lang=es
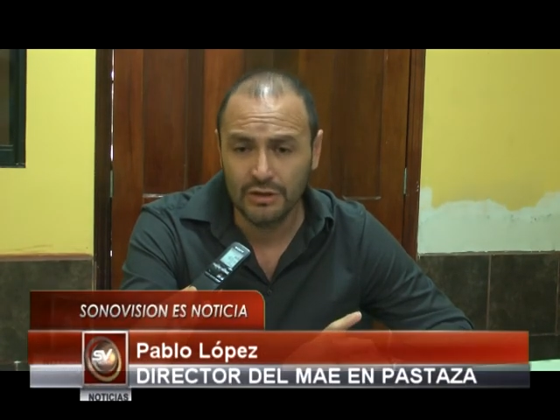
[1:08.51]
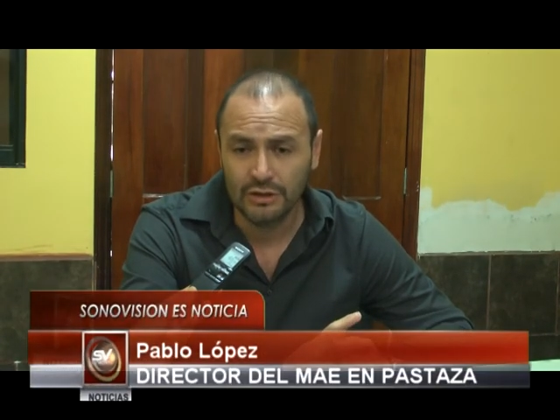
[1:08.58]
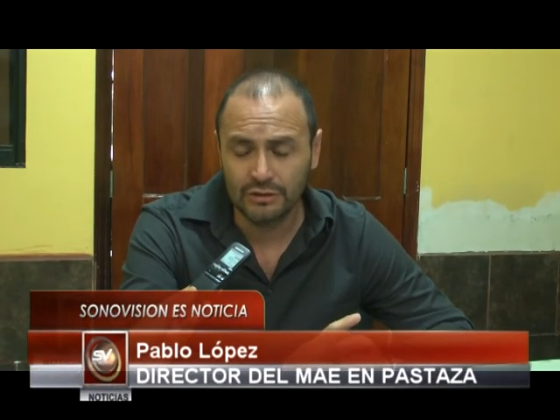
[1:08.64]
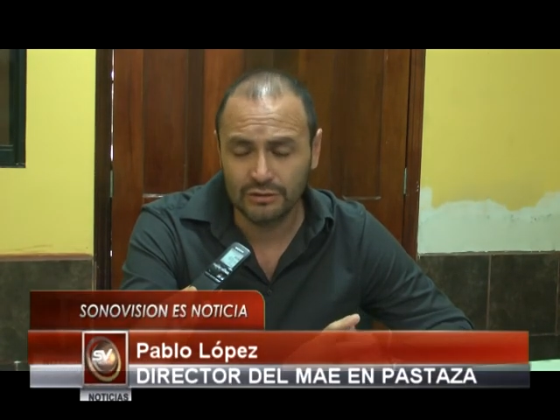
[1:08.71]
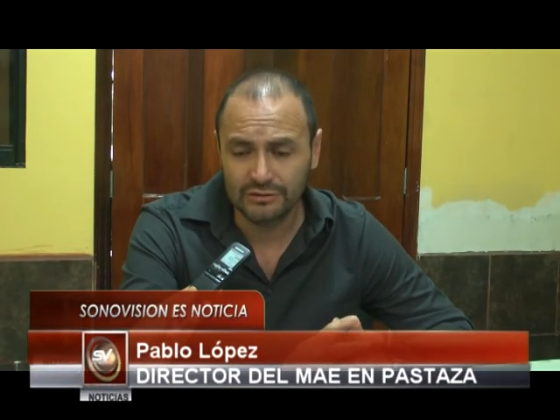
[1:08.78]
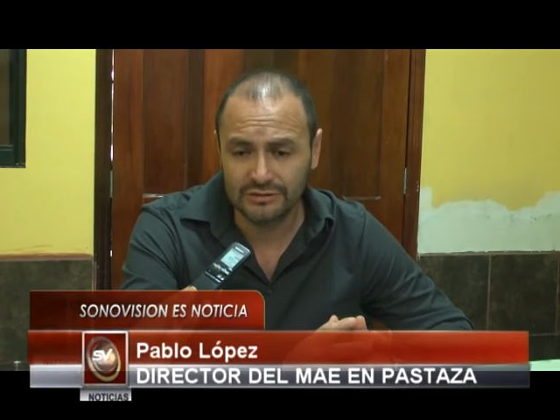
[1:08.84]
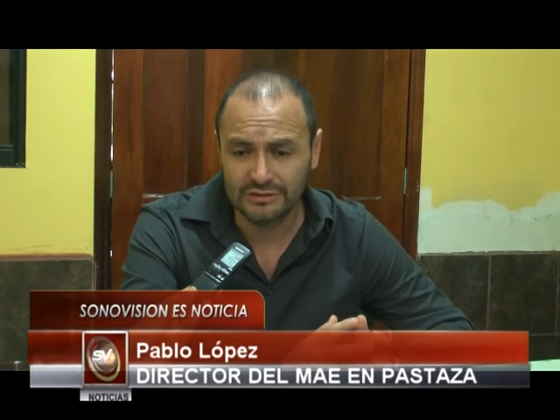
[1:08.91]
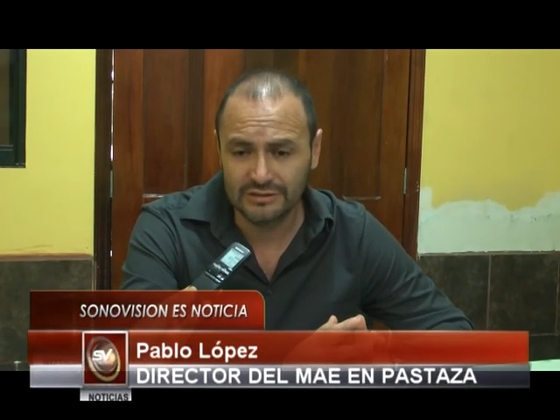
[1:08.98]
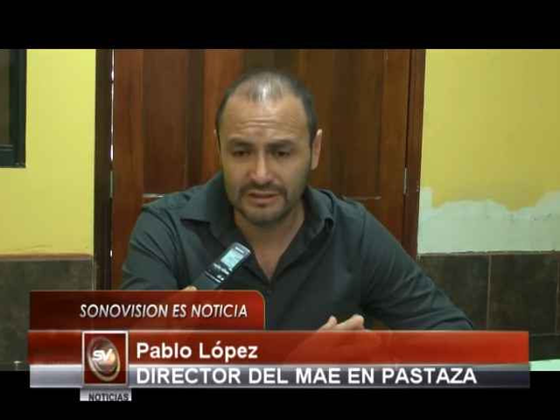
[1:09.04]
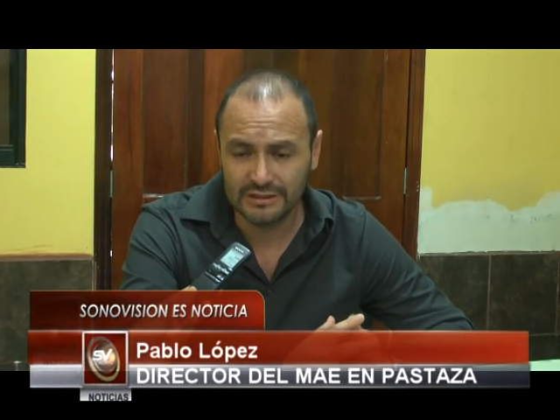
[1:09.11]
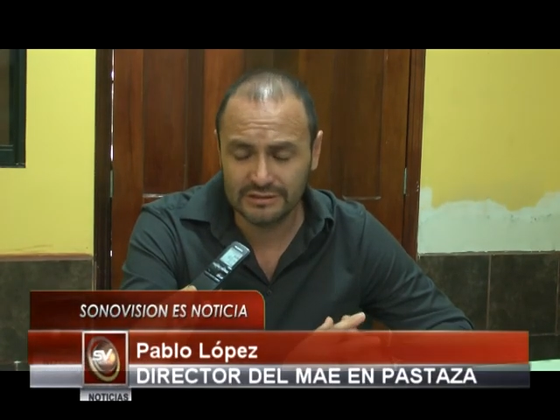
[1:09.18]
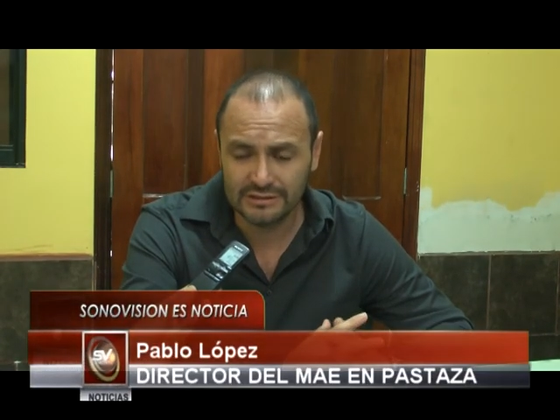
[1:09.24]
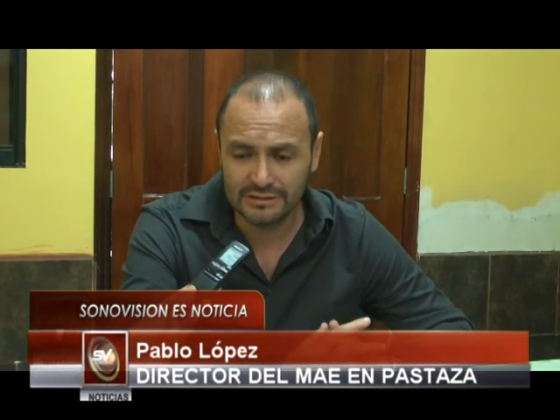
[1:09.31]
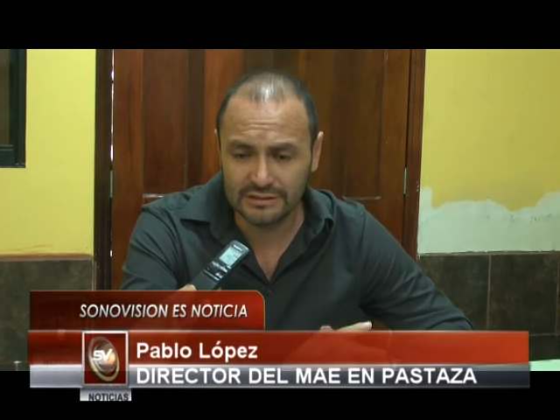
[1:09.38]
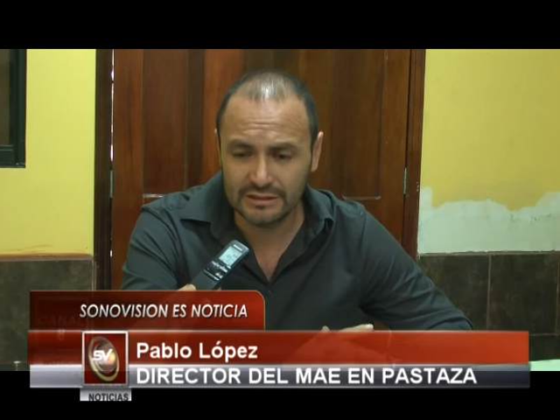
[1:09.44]
Entonces, en
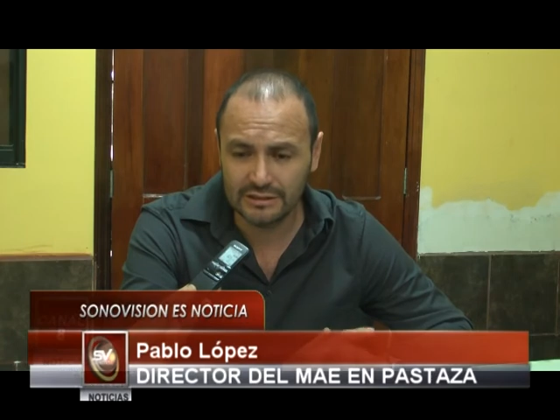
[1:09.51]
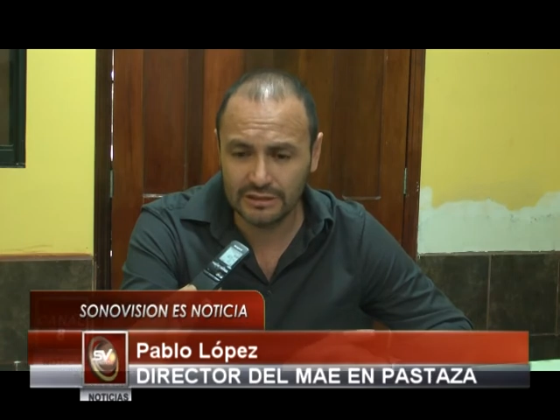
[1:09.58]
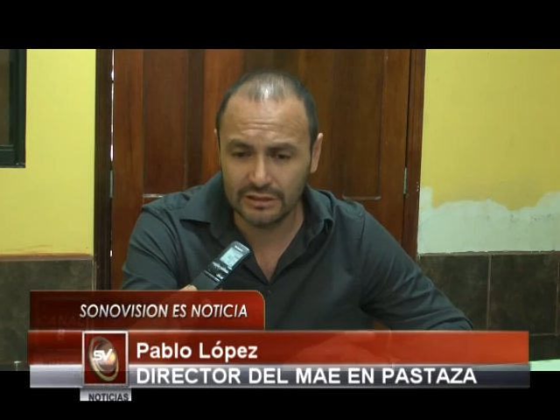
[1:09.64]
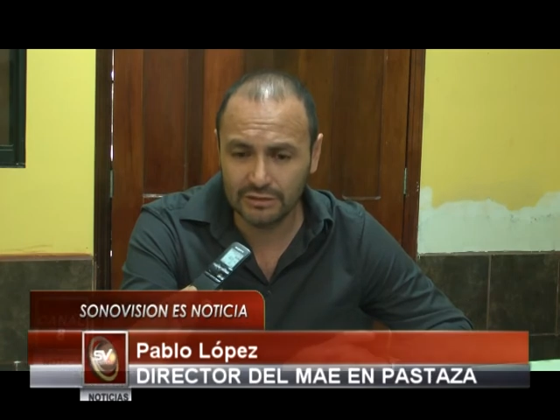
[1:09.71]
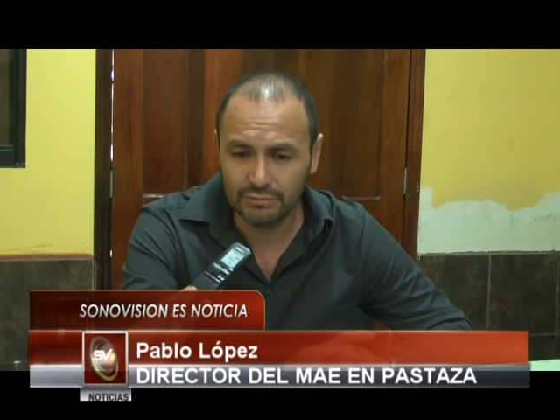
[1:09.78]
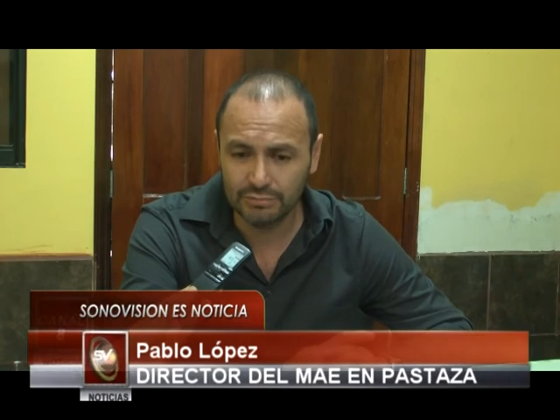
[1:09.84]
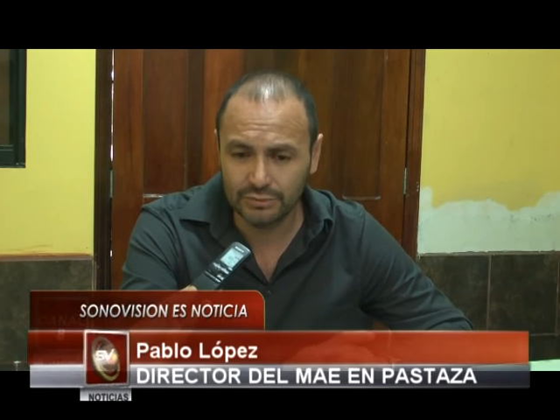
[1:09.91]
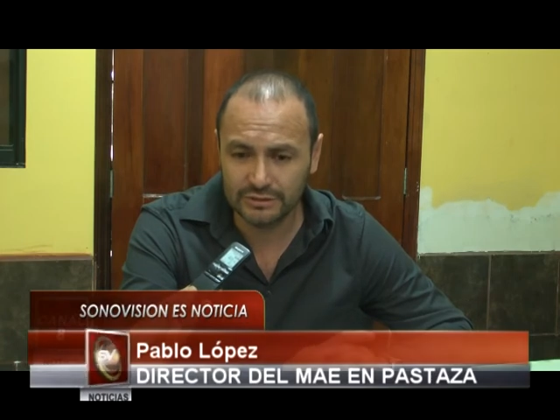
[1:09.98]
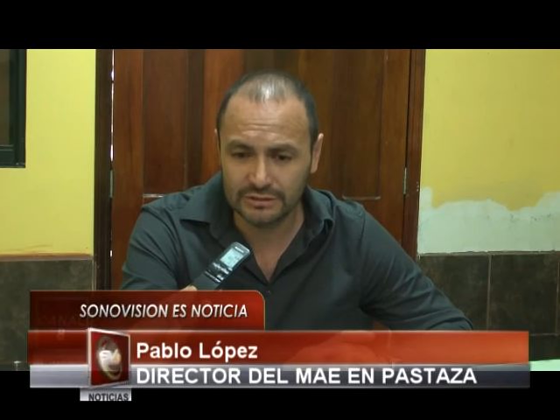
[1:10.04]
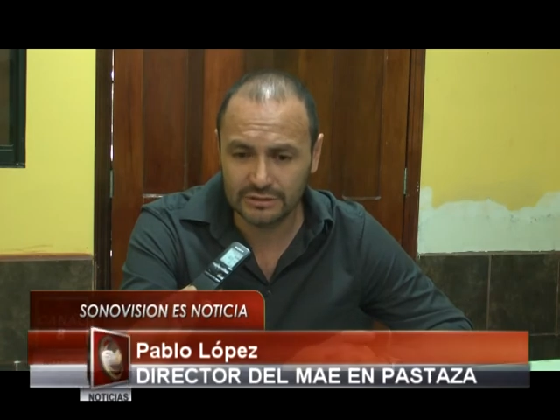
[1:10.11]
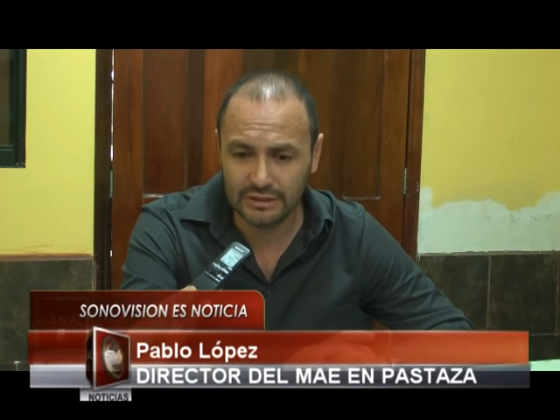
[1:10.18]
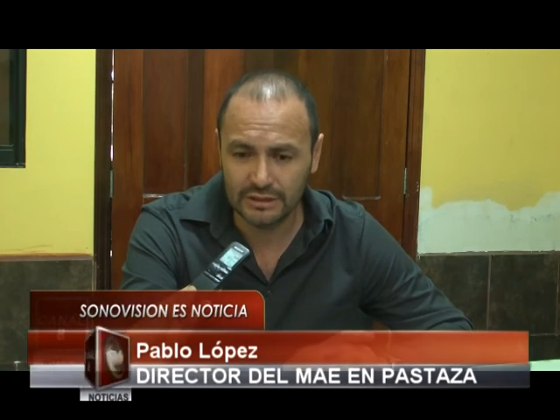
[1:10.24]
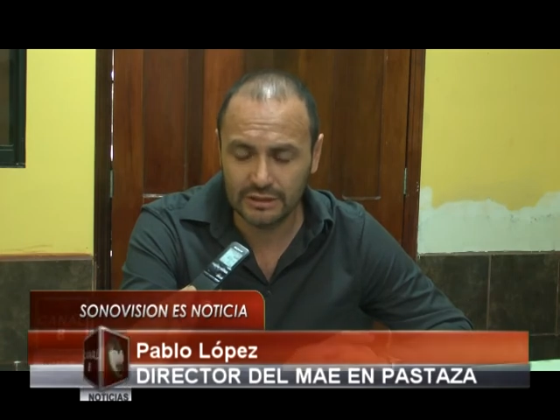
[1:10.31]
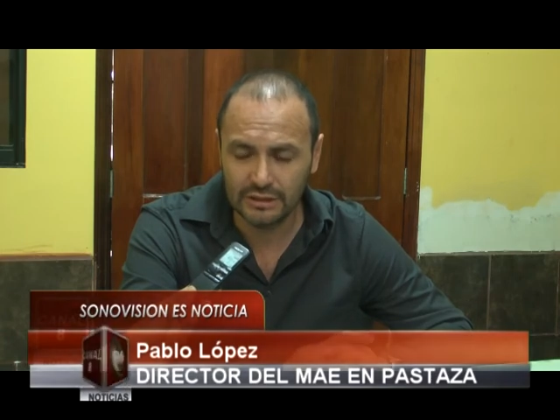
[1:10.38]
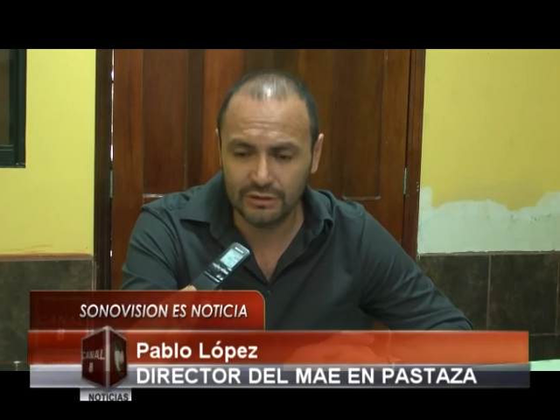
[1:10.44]
ese sentido, pues eh,